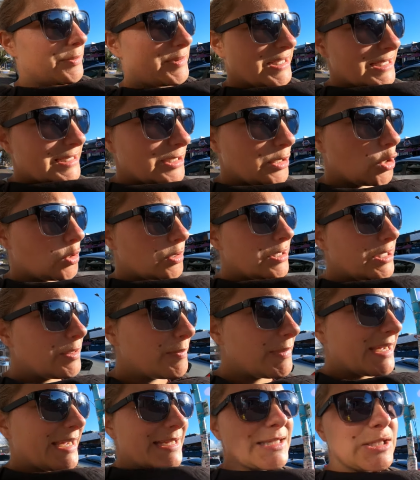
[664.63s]
gibt es eigentlich auch
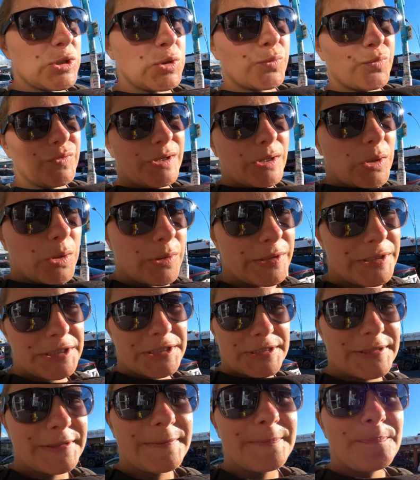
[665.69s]
nicht mehr ganz so viel
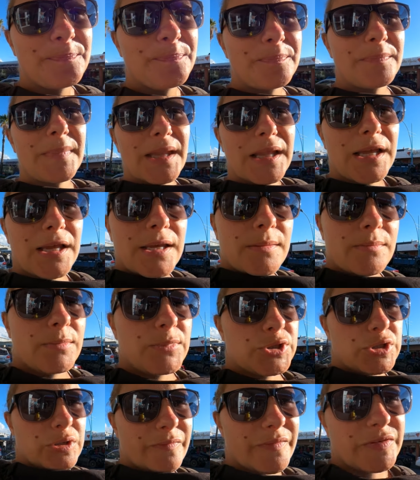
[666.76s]
heute.
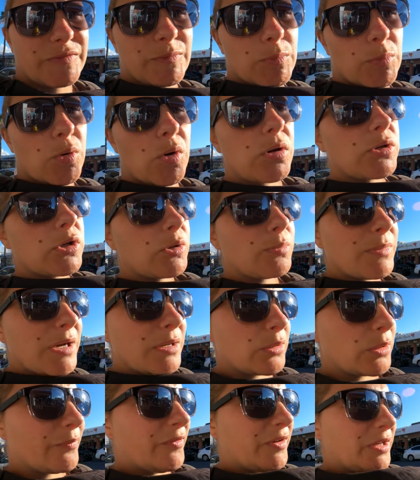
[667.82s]
Mal schauen, was wir morgen noch
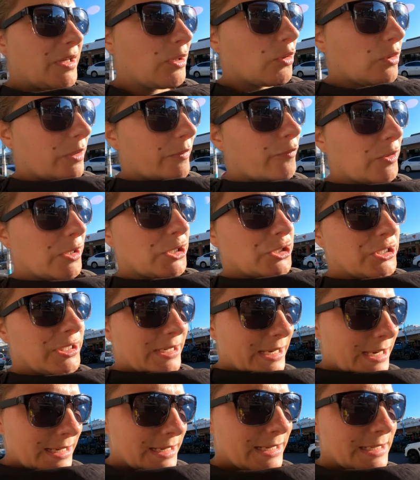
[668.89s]
machen, ob wir hier noch irgendwo in der
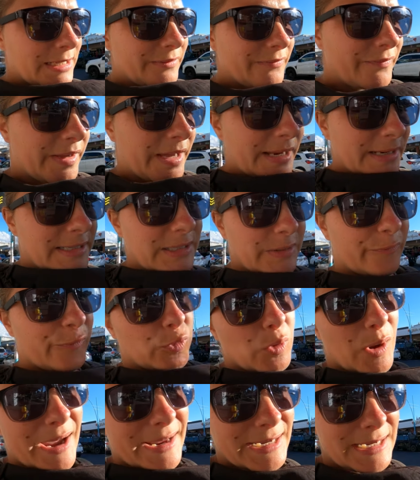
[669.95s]
Stadt anhalten, weil eigentlich haben
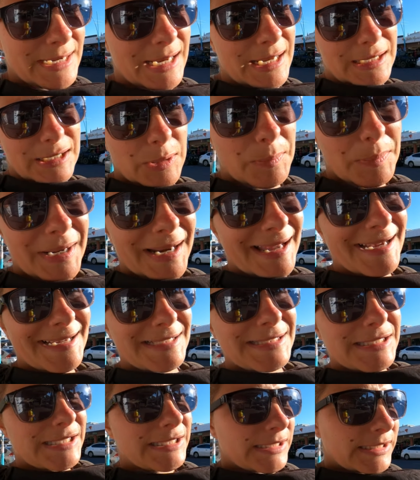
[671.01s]
wir nur eine Nacht
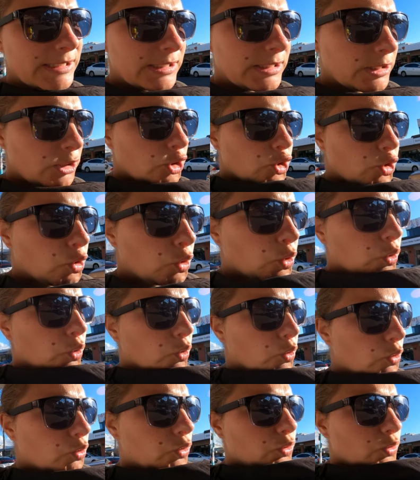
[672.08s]
geplant.
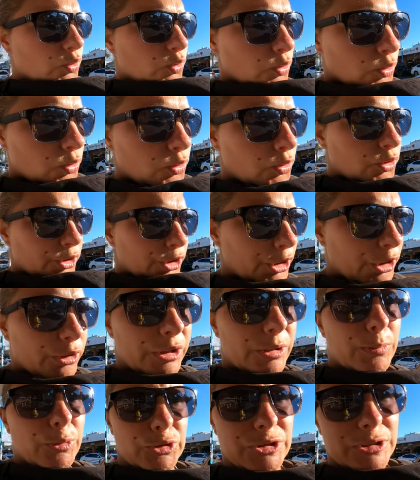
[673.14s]
Und genau,
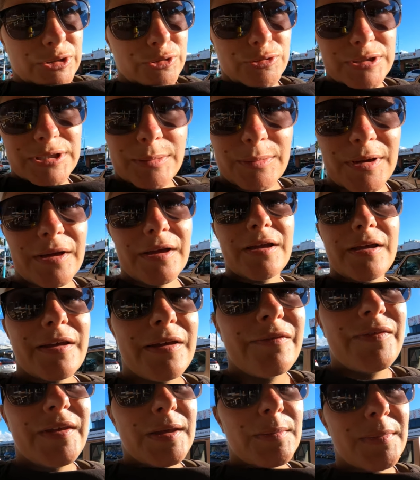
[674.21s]
nehmen wir euch natürlich aber
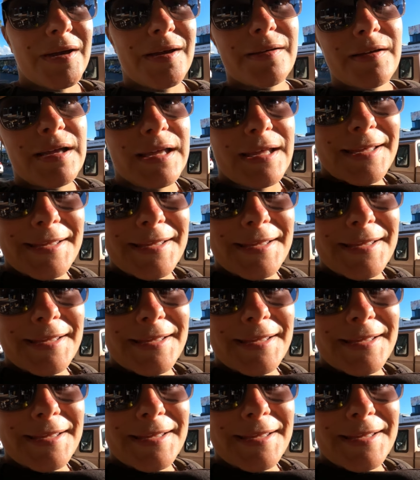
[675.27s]
wie immer